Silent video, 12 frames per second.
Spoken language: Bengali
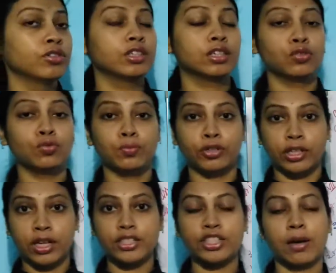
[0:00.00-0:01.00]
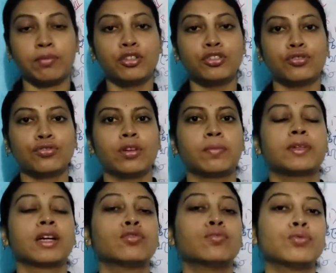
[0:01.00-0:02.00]
যেহেতু পরীক্ষার সামনে সেজন্য
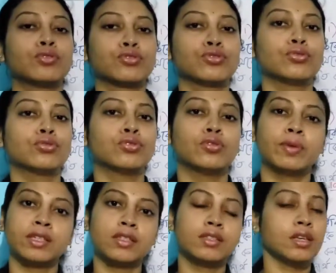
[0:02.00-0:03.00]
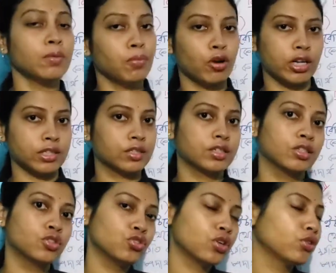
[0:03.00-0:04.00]
আমি এখন প্রশ্ন উত্তর বেসিসে পড়াচ্ছি
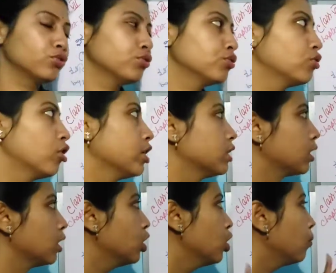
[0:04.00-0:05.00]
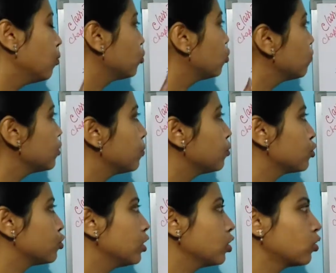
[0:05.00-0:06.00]
চলো শুরু করা যাক প্রথম যে
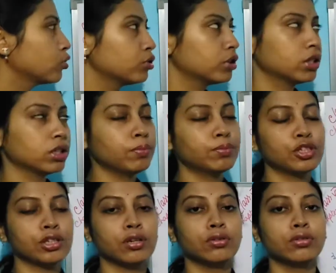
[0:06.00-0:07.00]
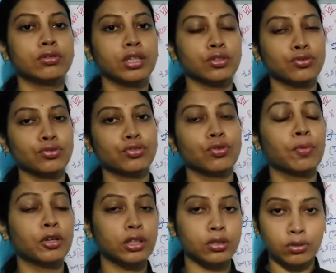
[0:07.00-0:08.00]
প্রশ্ন এই অংশটা থেকে সেটা হলো তেজস্ক্রিয়
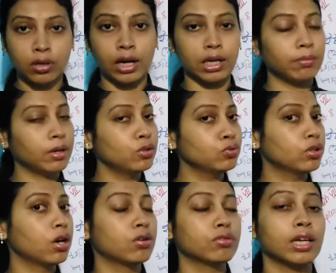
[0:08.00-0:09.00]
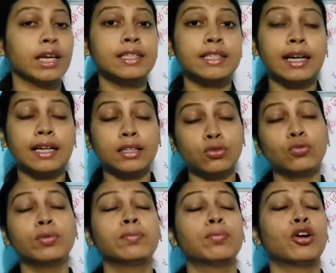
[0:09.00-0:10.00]
পদার্থ কাকে বলে উদাহরণ এই জায়গাটা
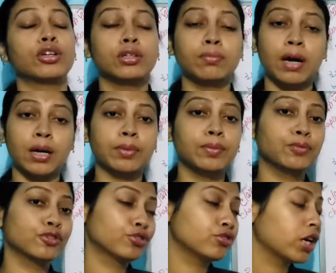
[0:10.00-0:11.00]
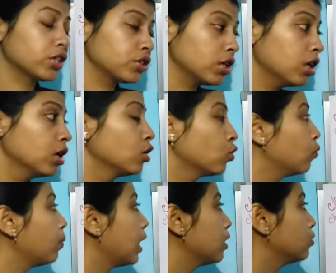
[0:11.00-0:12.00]
খুব ইম্পর্টেন্ট বারবার প্রশ্ন আসে
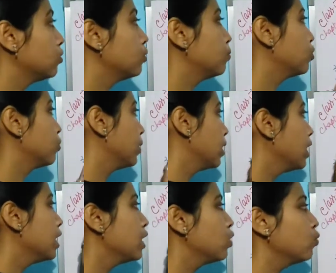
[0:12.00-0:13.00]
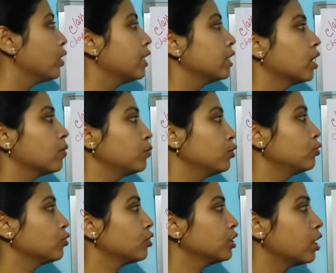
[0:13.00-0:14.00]
খুব ভালো করে পড়বে ইউরেনিয়াম
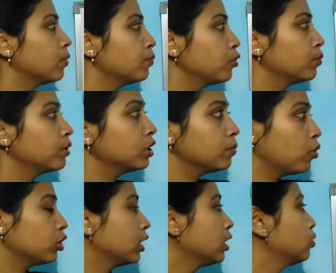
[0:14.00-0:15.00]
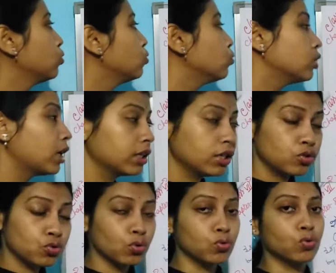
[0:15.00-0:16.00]
প্লুটোনিয়াম প্রভৃতি পদার্থ ও তাদের
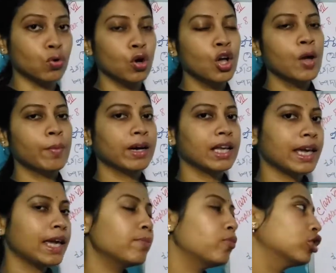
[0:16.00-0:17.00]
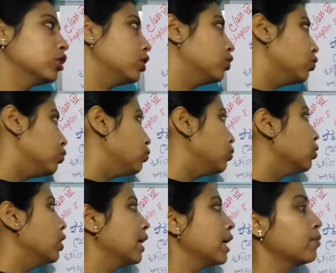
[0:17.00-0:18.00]
যৌগ মানে এই পদার্থগুলো
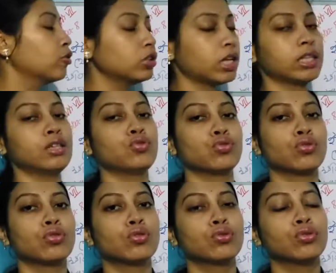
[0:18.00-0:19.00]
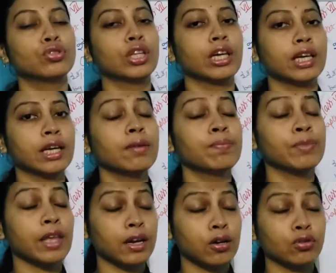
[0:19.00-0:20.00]
এবং তাদের যৌগগুলো থেকে
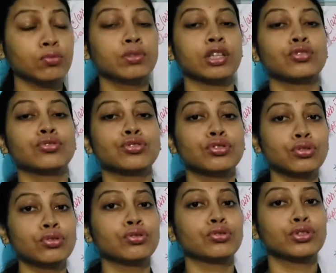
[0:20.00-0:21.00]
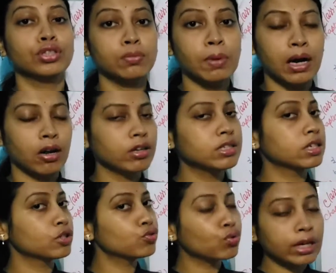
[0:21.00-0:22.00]
একরকম তেজস্ক্রিয় রশ্মি বার হয়
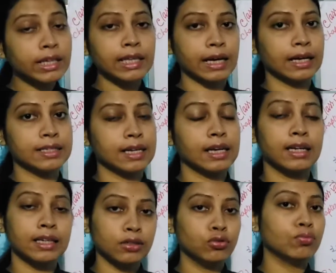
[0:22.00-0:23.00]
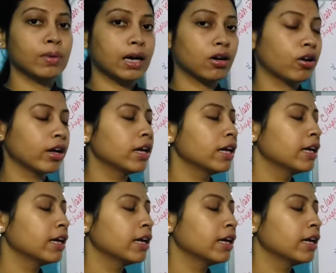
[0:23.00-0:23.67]
যেটা চোখে দেখা যায় না কিন্তু বার হয়